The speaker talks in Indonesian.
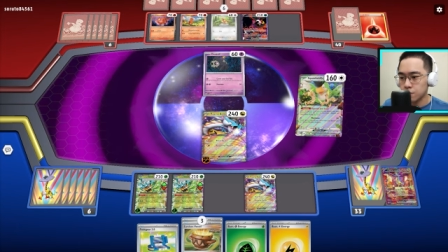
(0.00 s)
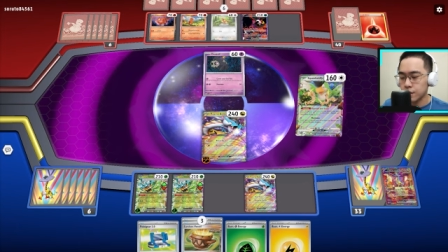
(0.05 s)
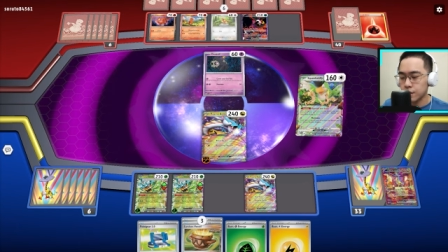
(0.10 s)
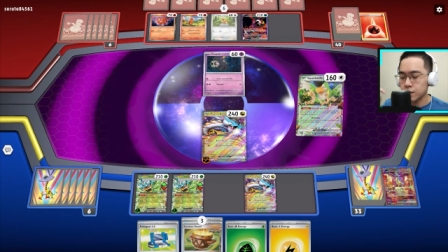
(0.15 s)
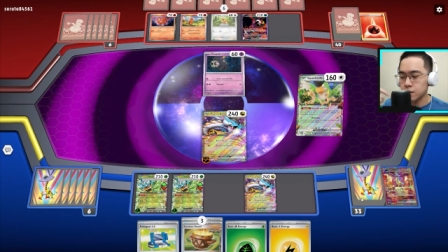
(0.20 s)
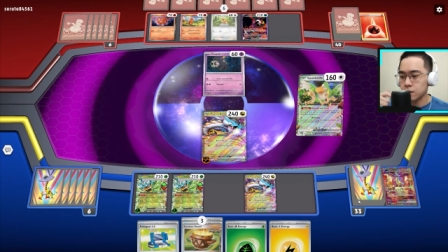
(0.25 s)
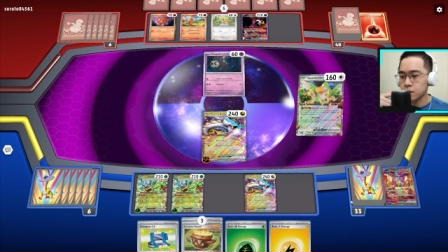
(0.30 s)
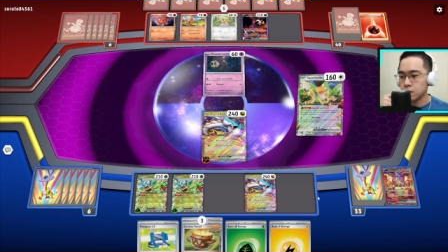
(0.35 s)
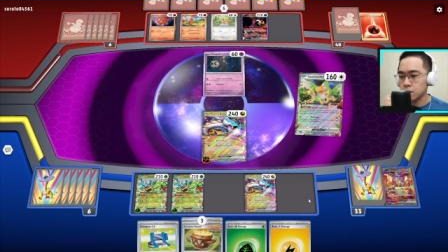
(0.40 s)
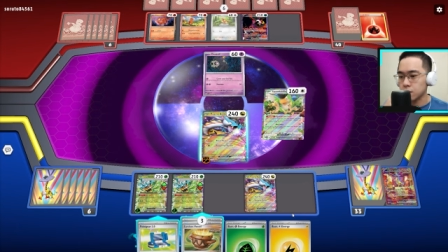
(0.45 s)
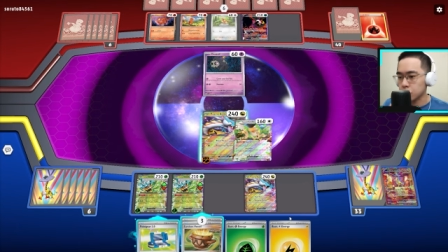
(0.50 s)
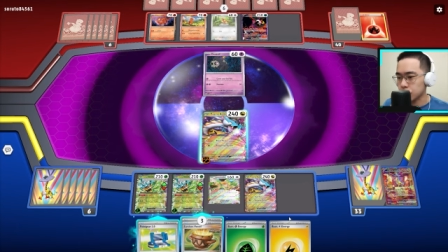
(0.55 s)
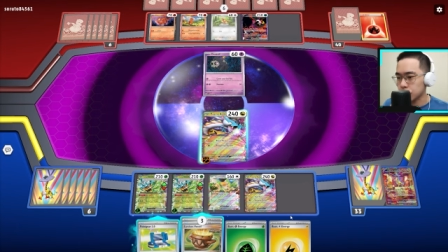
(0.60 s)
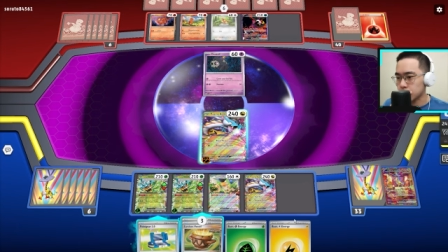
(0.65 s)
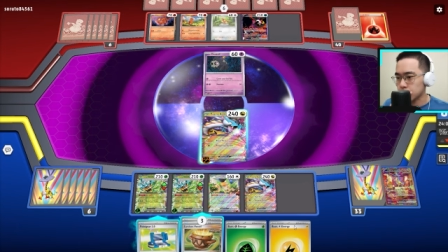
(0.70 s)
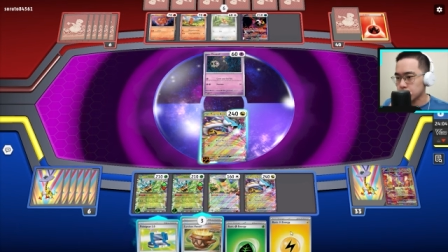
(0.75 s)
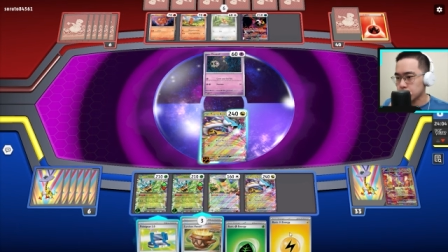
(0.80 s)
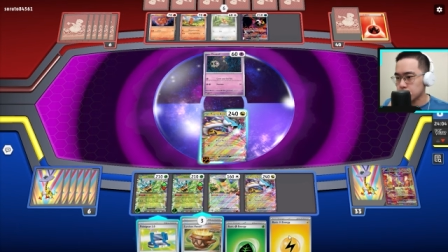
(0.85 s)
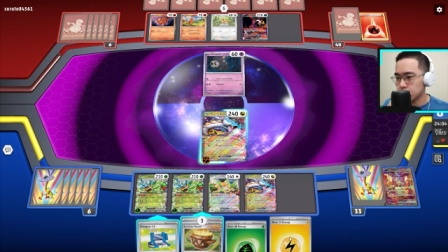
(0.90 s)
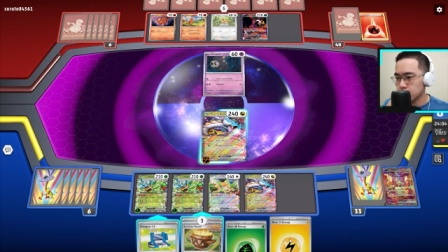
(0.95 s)
vessel
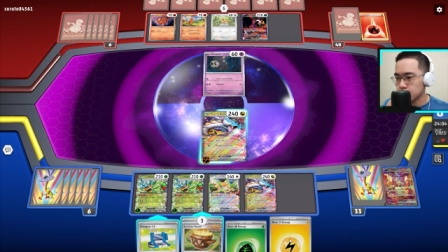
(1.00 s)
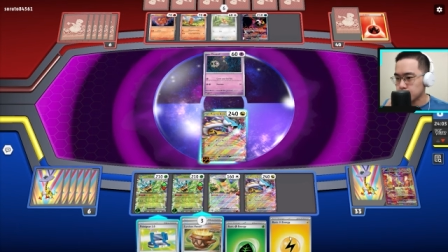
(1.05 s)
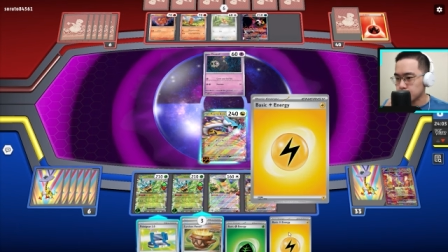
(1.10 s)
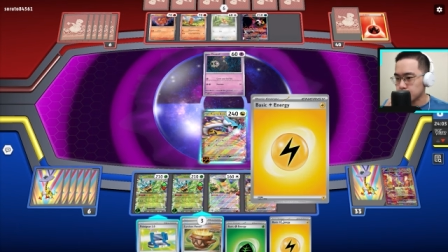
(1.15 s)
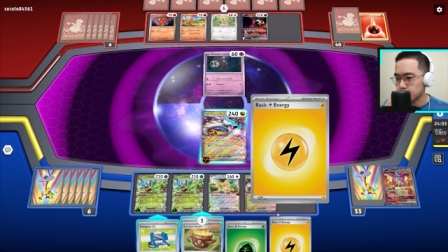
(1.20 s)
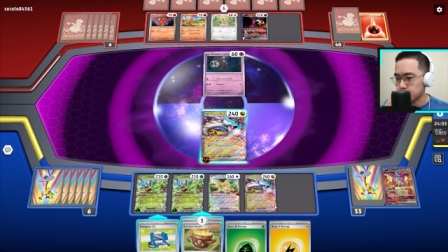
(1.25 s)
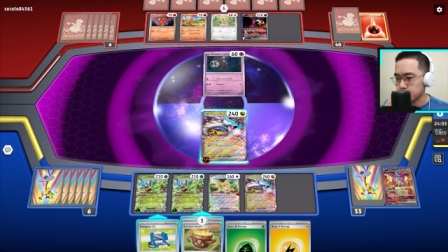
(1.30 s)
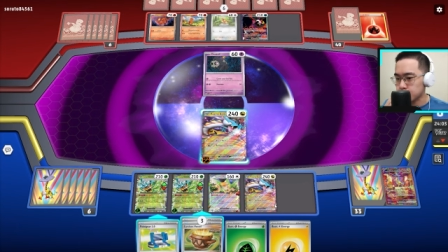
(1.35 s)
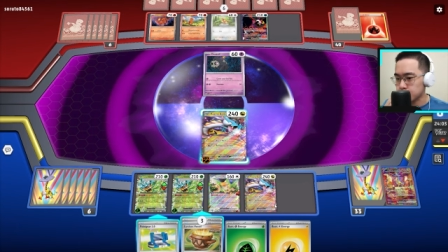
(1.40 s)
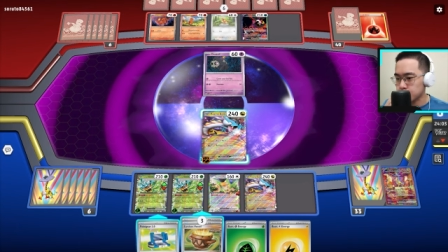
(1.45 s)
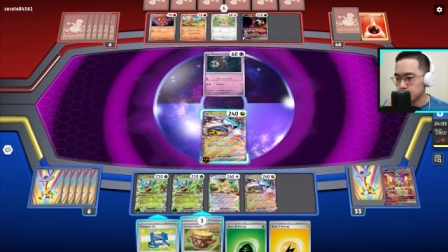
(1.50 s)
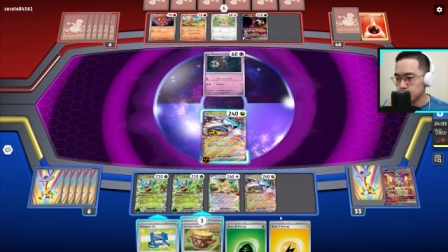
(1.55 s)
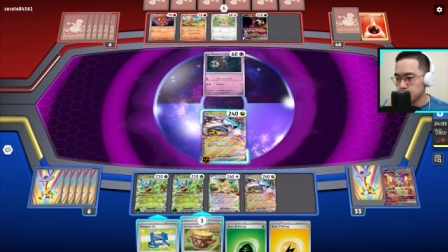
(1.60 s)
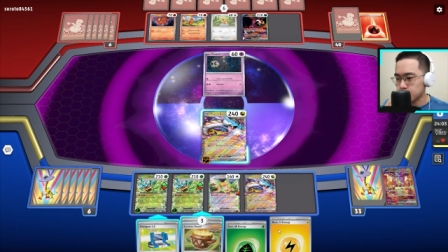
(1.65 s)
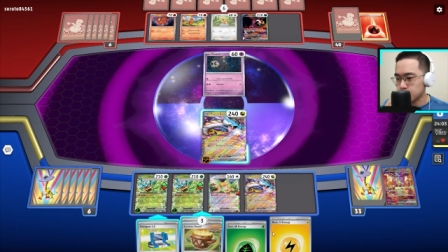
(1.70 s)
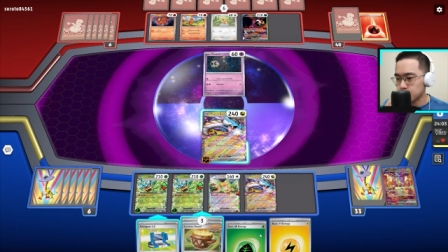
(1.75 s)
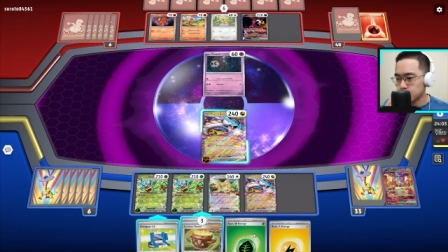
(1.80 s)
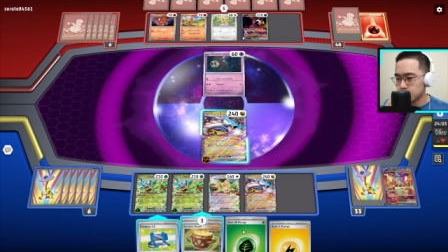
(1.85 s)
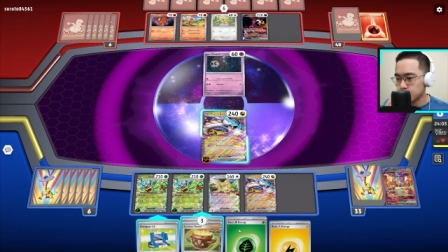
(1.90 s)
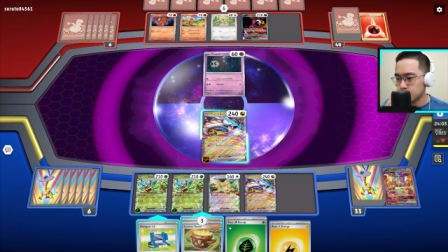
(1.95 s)
oke okay.
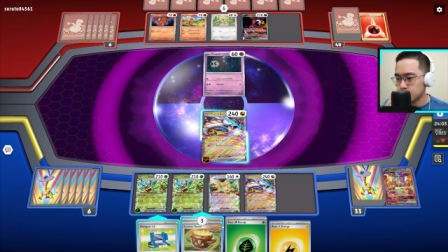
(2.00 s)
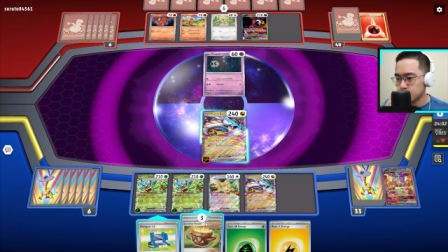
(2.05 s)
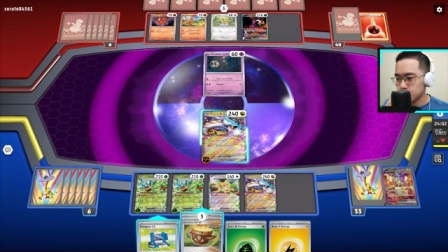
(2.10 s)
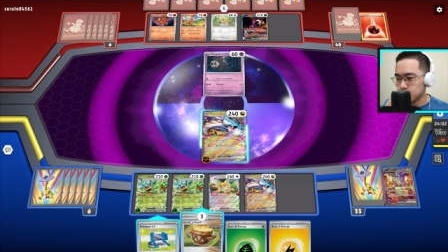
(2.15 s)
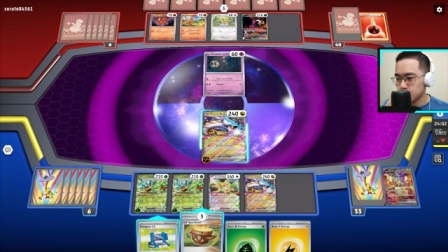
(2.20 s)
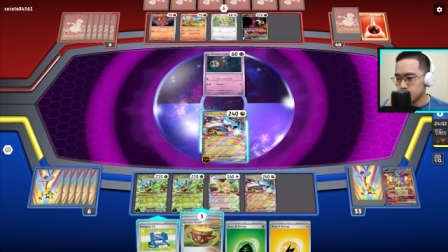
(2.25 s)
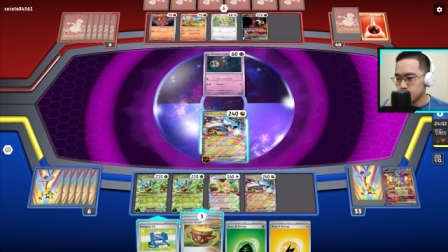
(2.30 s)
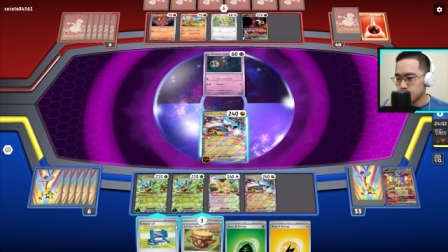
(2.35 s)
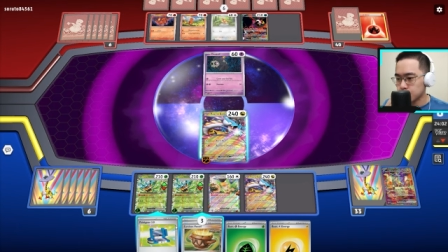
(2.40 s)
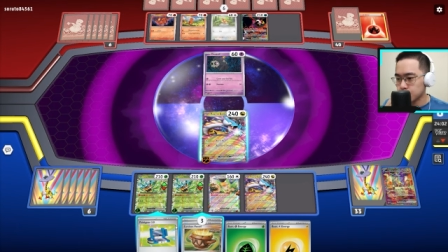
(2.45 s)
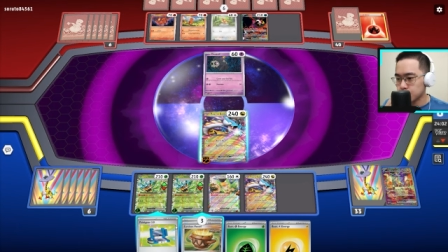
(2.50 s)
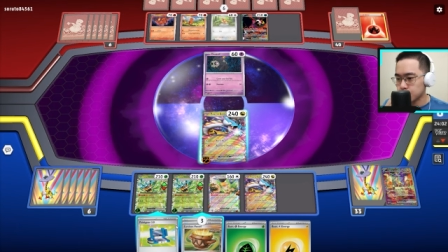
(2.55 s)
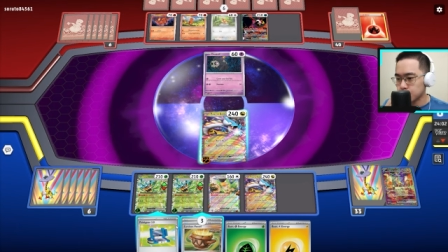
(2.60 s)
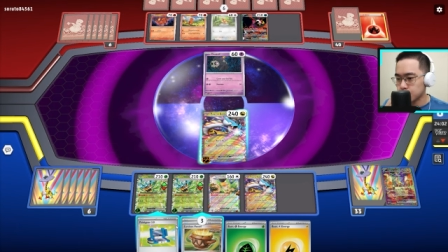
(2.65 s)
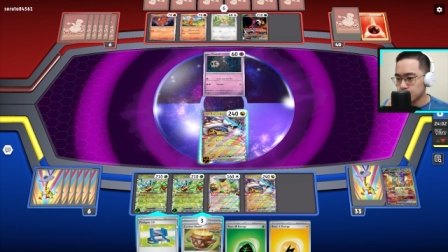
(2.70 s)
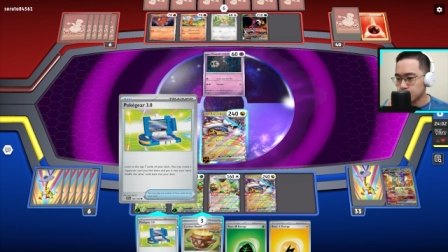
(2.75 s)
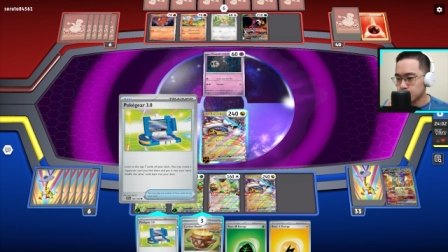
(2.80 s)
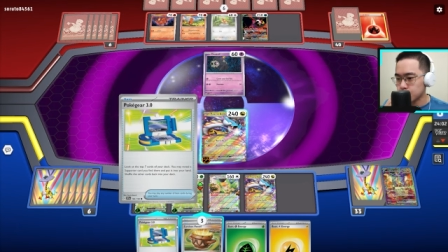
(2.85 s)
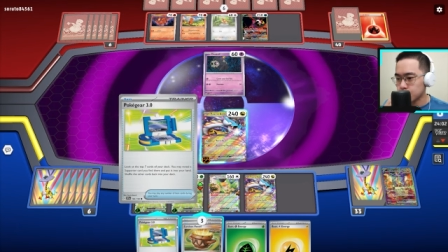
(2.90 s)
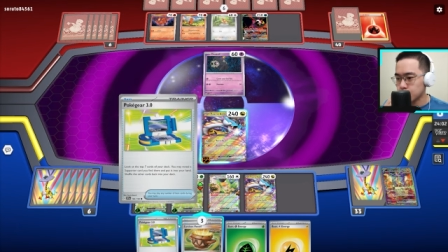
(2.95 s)
hmm.
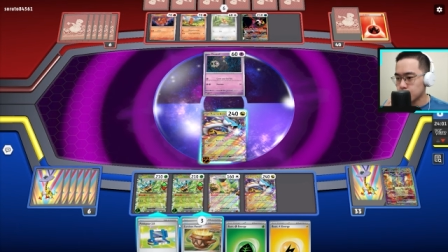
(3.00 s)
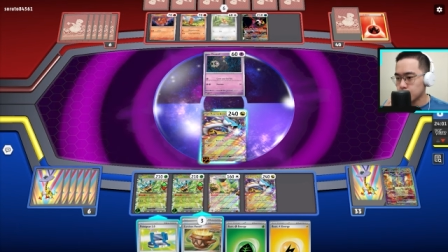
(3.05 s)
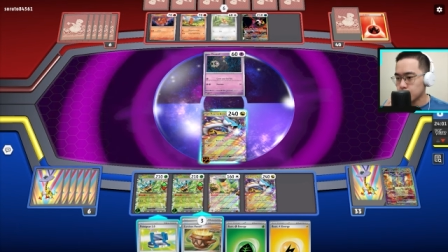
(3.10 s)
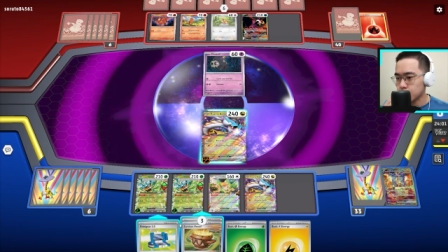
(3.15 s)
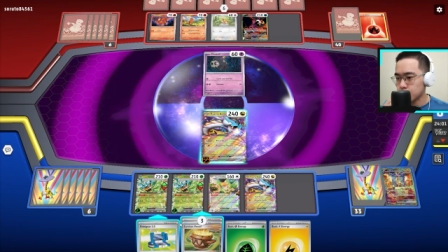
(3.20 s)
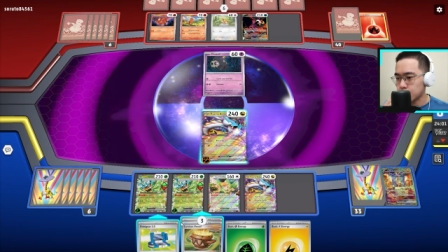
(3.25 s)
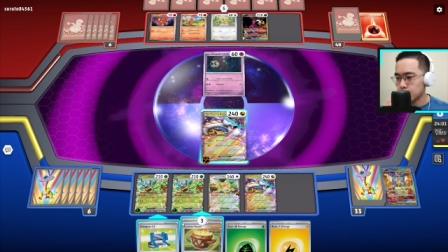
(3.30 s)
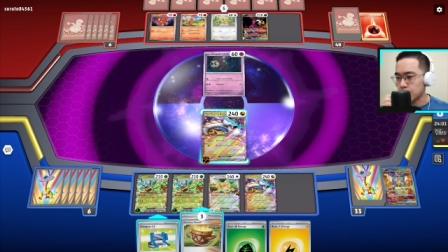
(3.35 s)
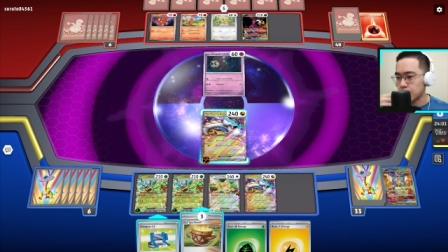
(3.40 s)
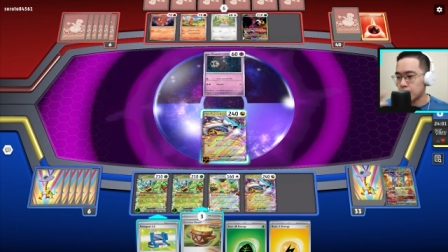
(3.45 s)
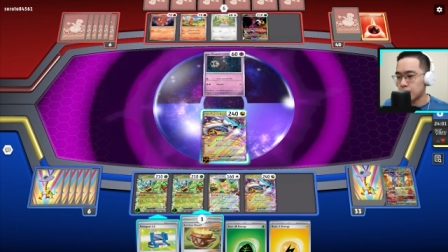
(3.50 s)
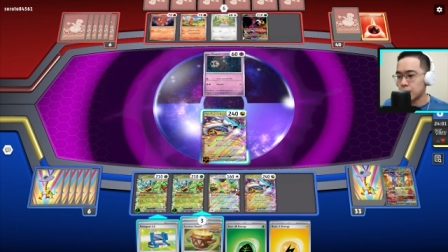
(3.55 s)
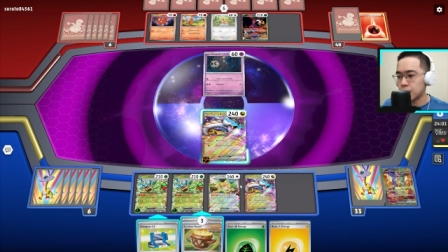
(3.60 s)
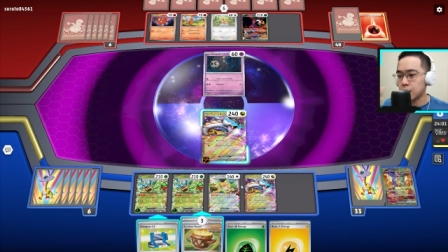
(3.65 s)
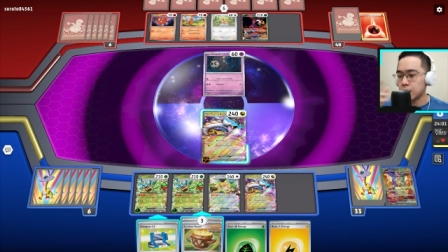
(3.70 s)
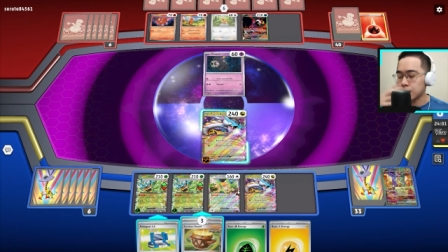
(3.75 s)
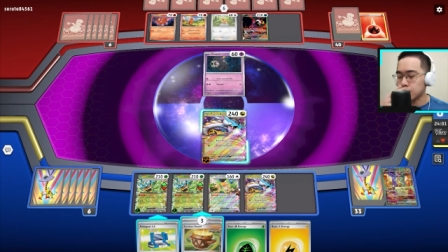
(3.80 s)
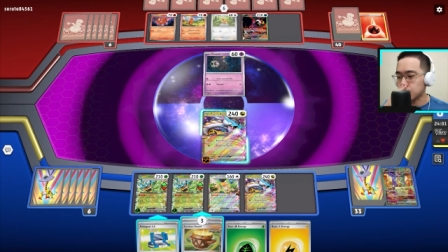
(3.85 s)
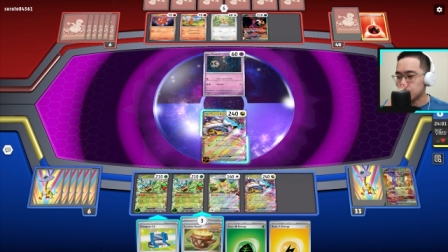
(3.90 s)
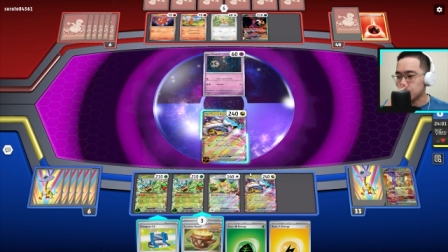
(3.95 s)
ya nanti
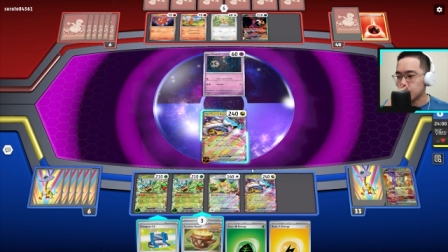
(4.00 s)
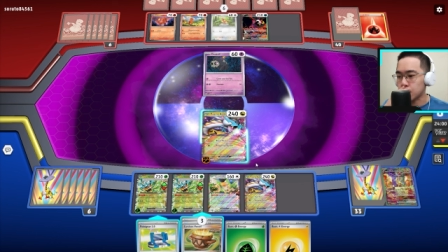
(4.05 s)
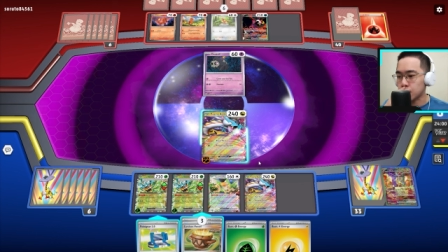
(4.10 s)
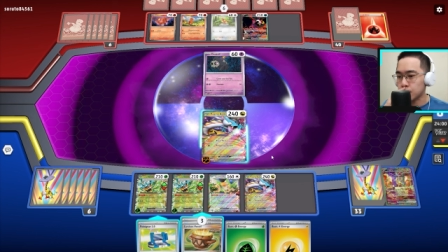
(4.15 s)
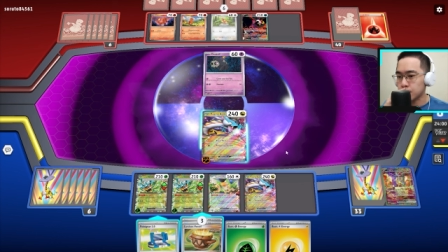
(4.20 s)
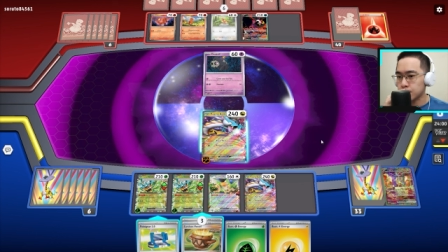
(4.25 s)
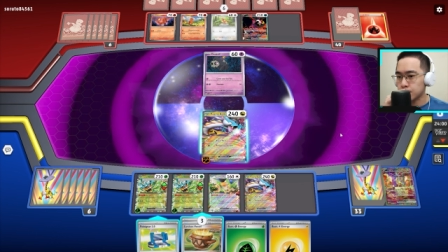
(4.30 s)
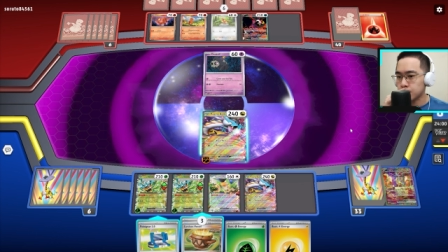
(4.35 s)
aja ya.